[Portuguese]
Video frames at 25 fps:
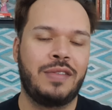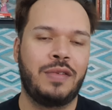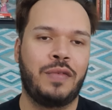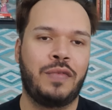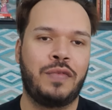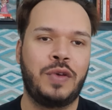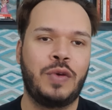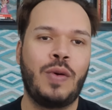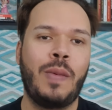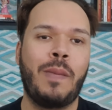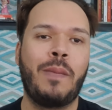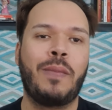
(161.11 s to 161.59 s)
Eu
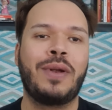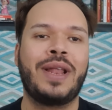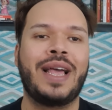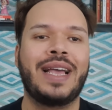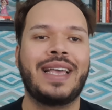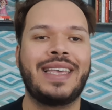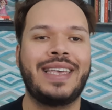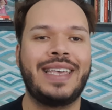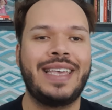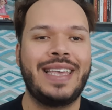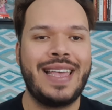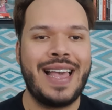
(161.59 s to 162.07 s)
fico por
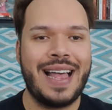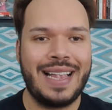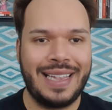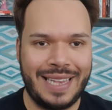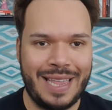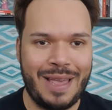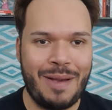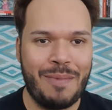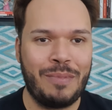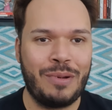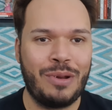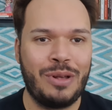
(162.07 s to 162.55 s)
aqui,
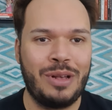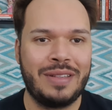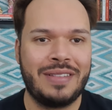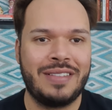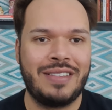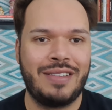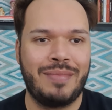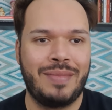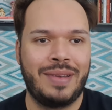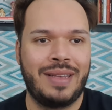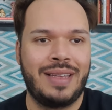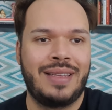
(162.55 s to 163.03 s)
até a
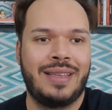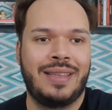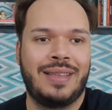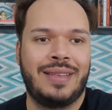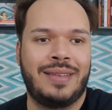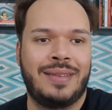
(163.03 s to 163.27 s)
próxima!